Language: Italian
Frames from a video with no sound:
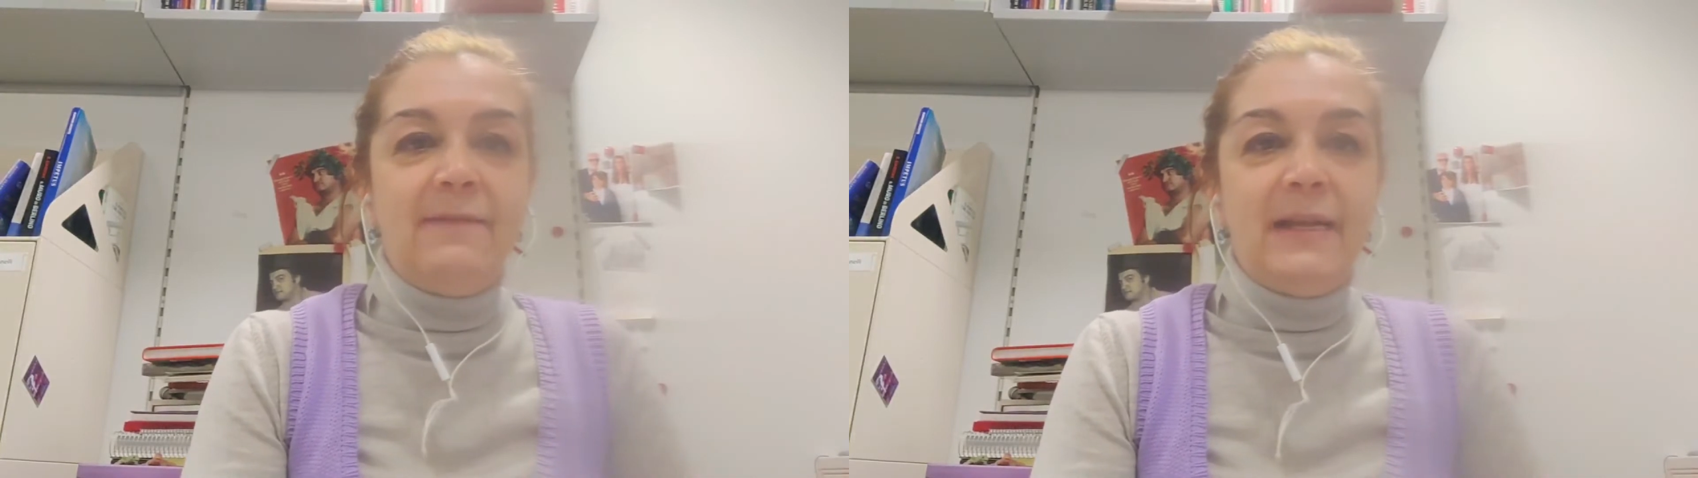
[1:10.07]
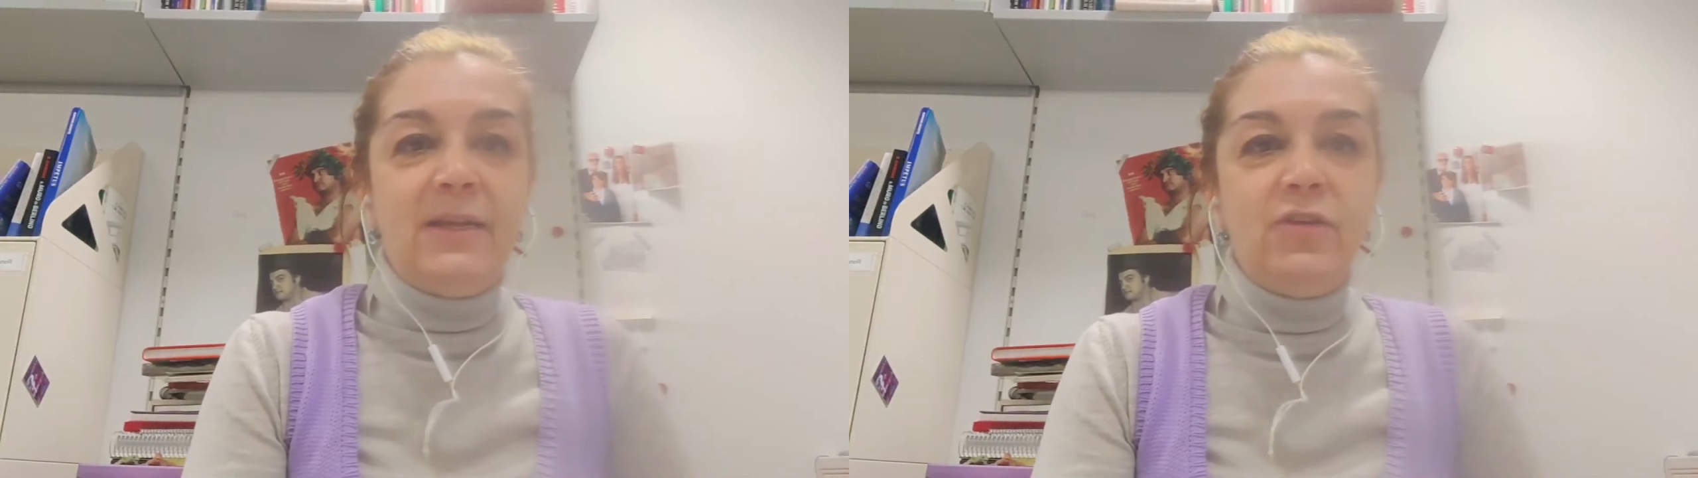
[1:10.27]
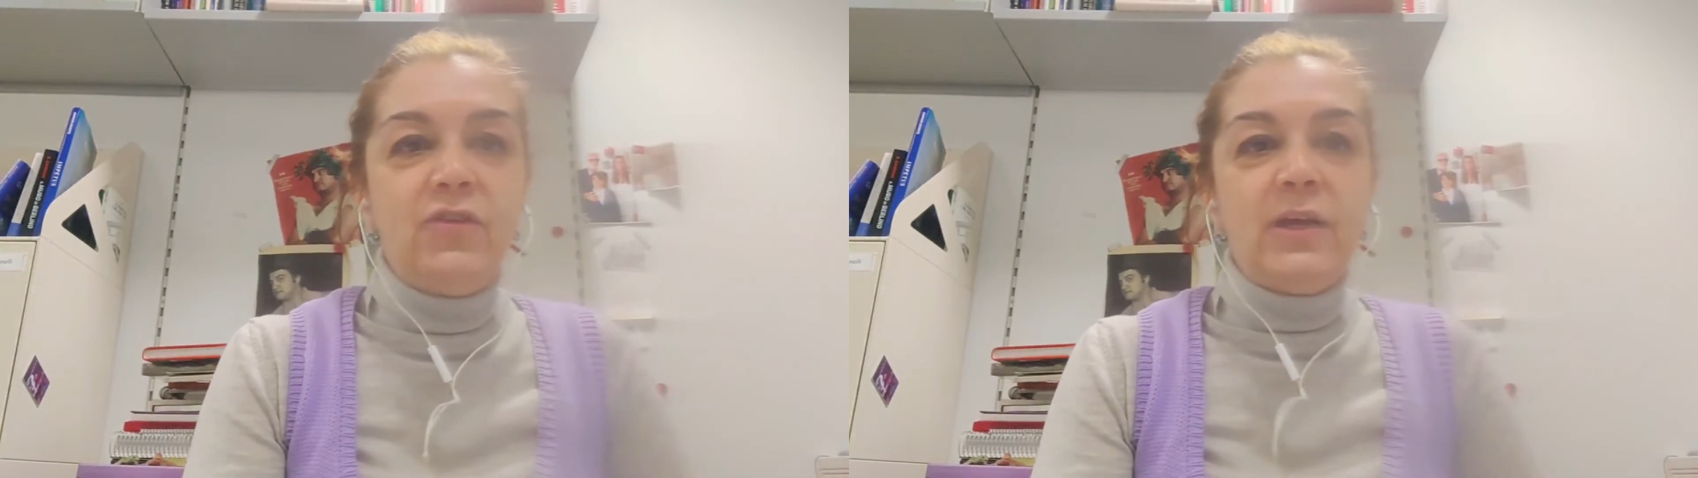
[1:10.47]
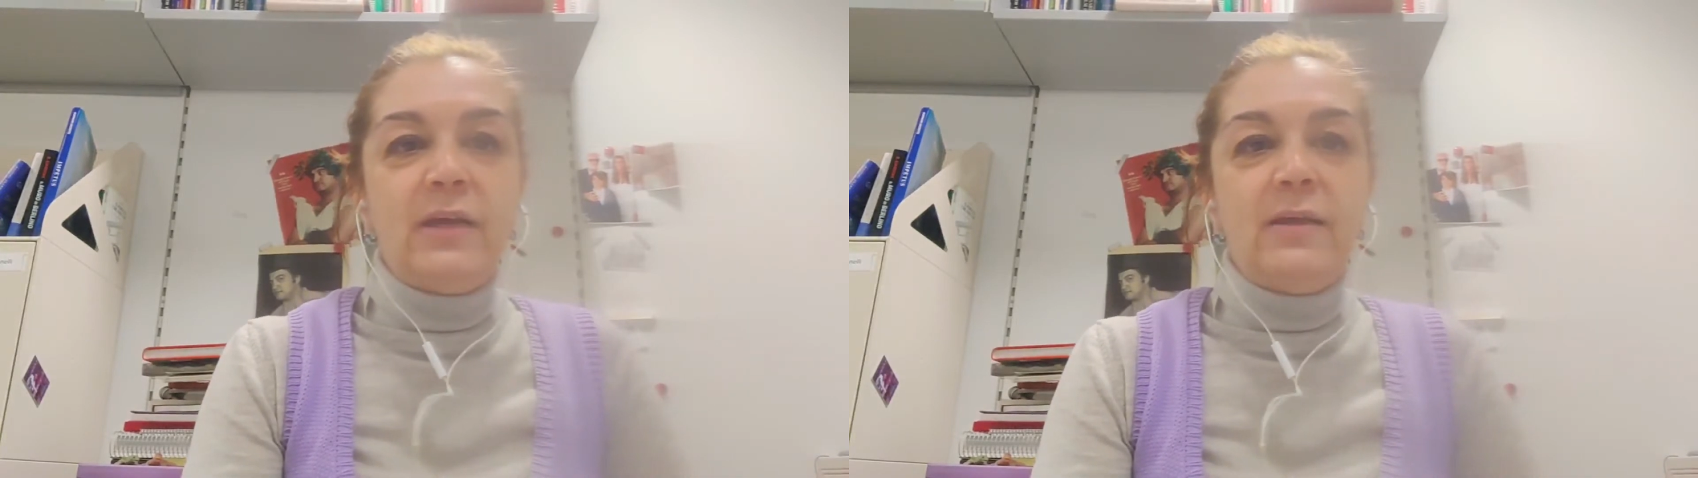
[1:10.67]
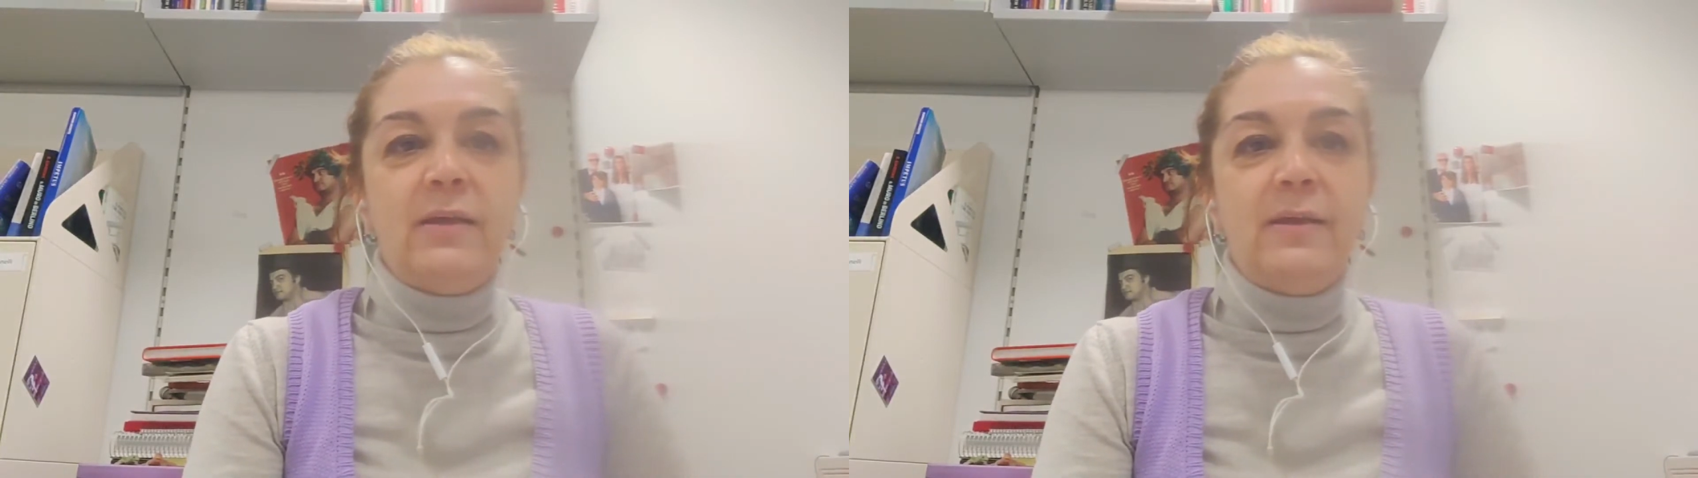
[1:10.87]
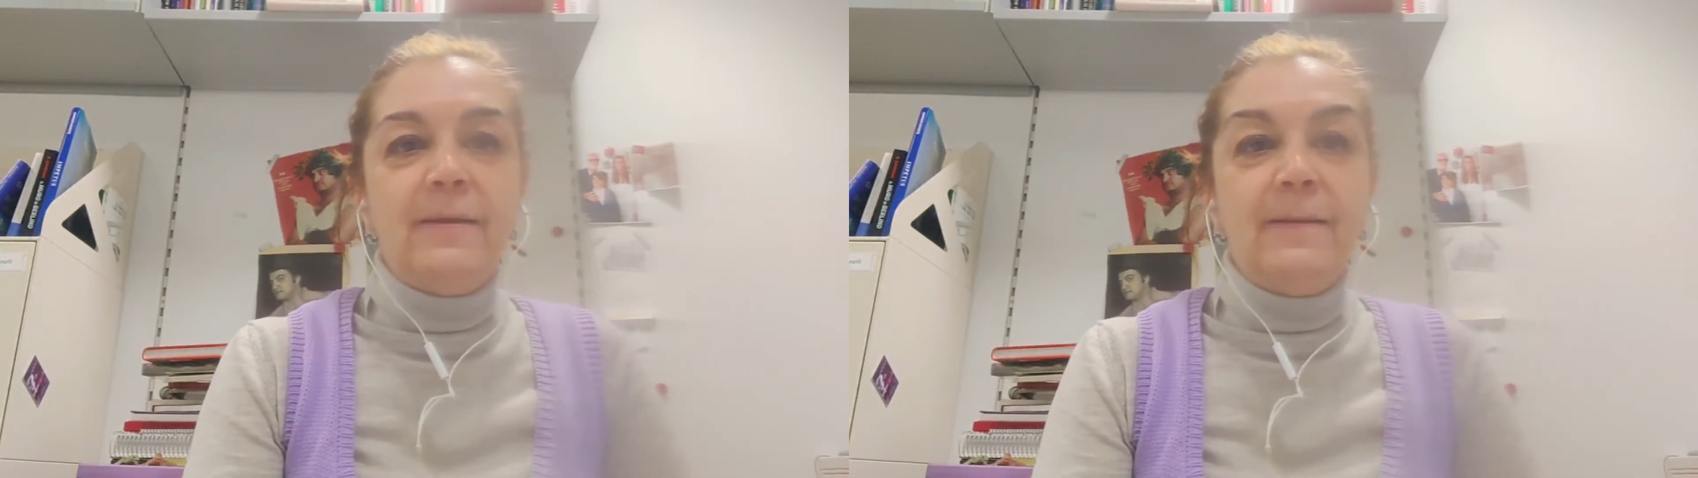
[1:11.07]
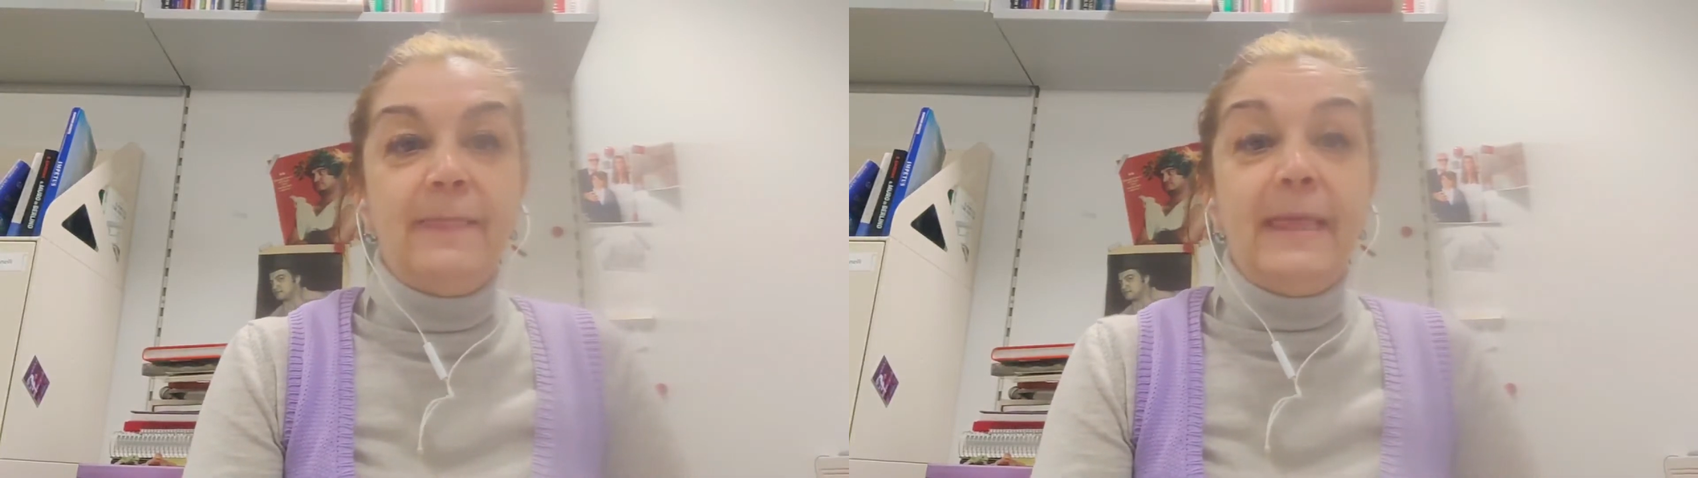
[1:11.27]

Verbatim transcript: la valigia eh,